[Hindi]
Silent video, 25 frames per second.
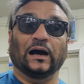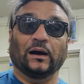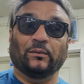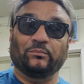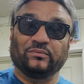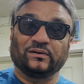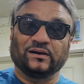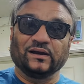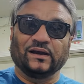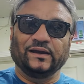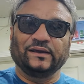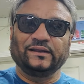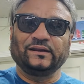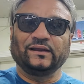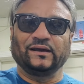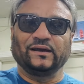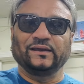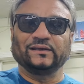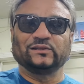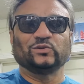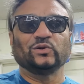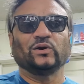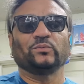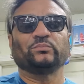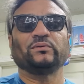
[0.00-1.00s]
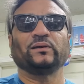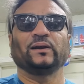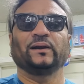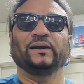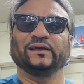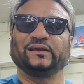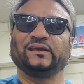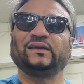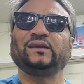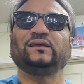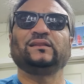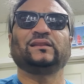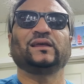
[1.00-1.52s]
आपका है ना एक तो आप
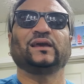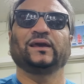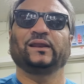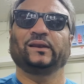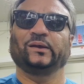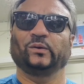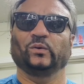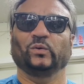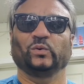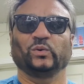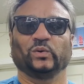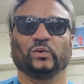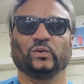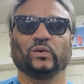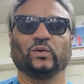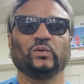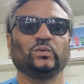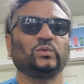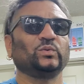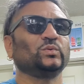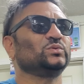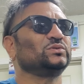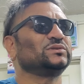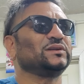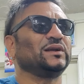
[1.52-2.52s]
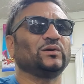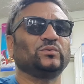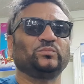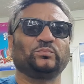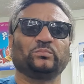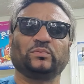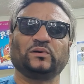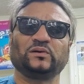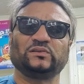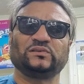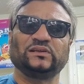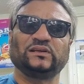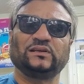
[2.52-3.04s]
लड़की दे रहे हो उनको दूसरा
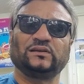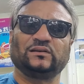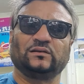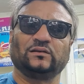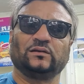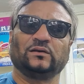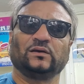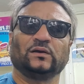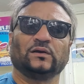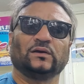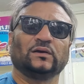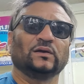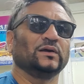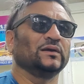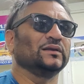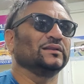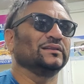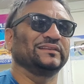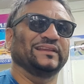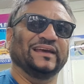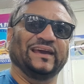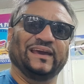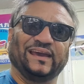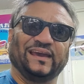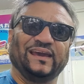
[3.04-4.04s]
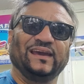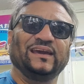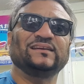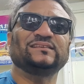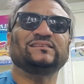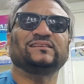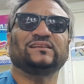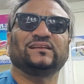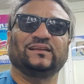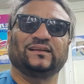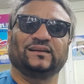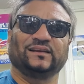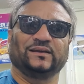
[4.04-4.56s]
ऊपर से दहेज
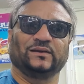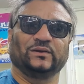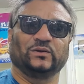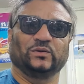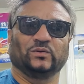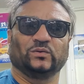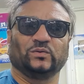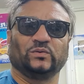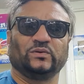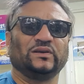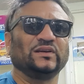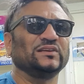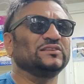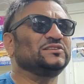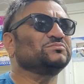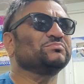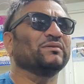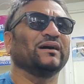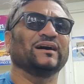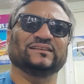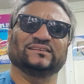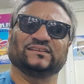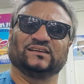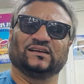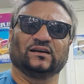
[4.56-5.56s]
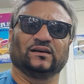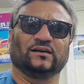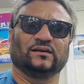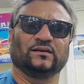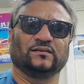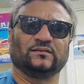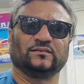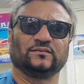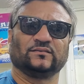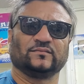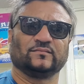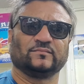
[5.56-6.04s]
दे रहे हो किस बात का